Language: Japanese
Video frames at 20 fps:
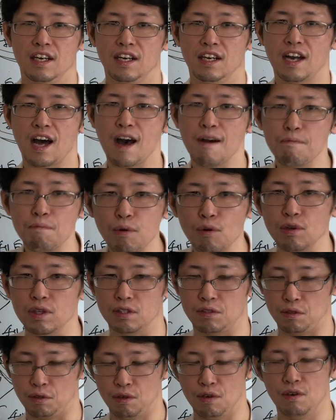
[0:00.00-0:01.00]
乱暴
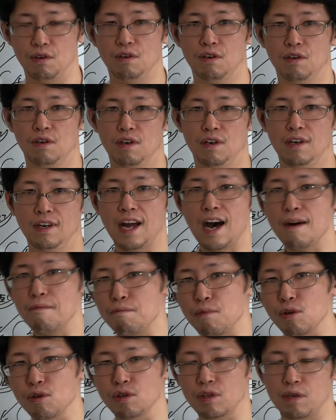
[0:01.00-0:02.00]
でしょ？
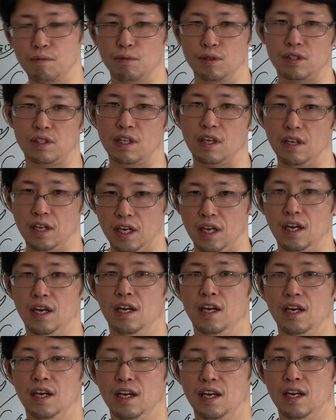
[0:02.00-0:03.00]
乱暴の気持ちだよね。
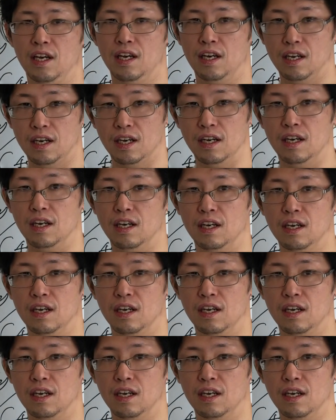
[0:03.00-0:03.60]
うん。